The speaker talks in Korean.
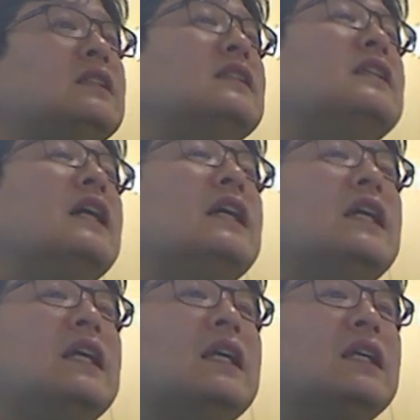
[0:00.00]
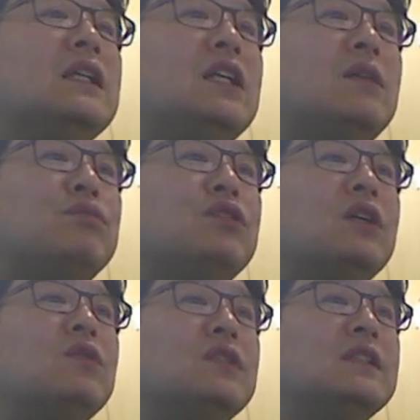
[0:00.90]
증상이 이러한
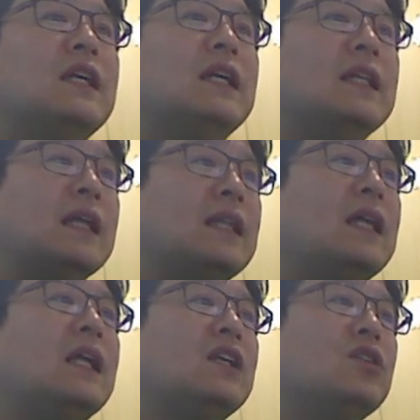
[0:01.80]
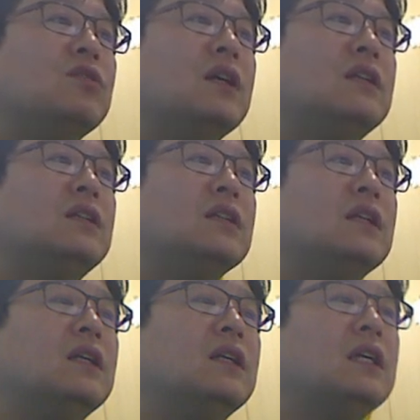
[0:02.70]
부작용 증상이 나타날 경우에는
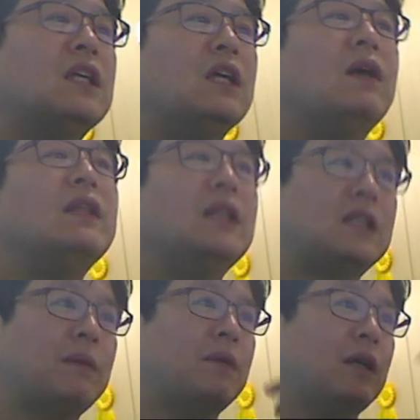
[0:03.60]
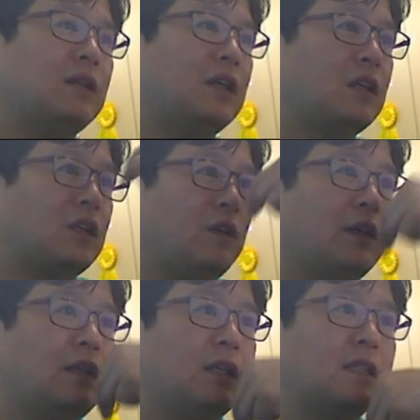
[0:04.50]
기관 내 삽과 이
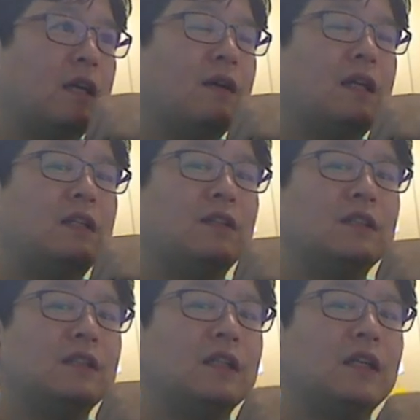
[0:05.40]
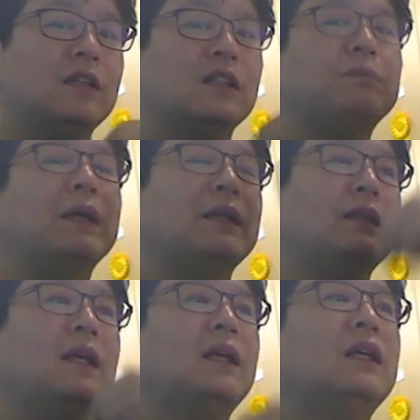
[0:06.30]
기관 내 이게 삽관하는 거 있잖아요. 급할
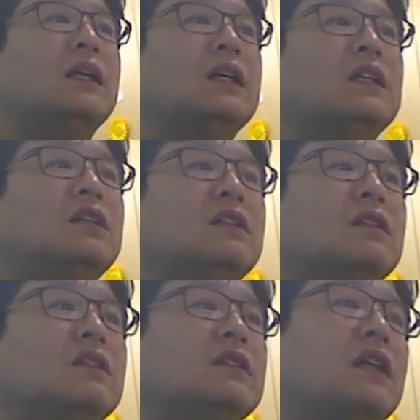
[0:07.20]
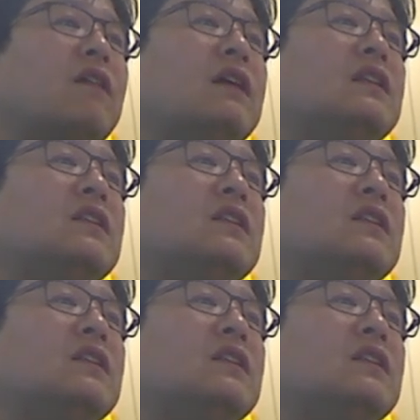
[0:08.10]
때 그런 사건